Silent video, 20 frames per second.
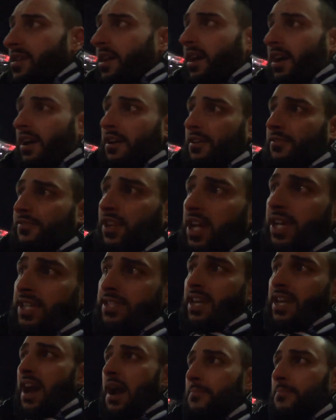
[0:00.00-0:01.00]
Äh,
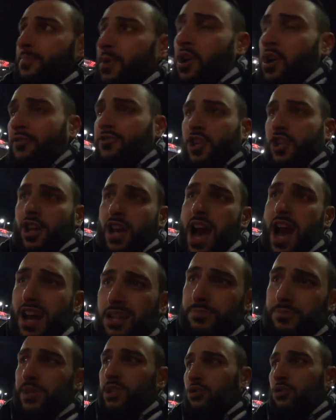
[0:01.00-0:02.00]
vielleicht der Ablauf schon nach
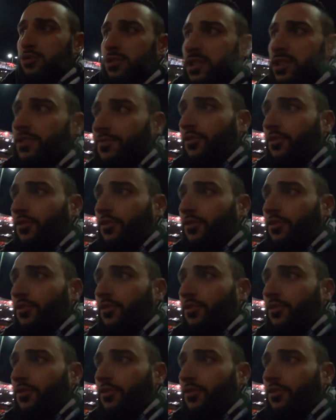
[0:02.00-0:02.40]
acht Minuten, die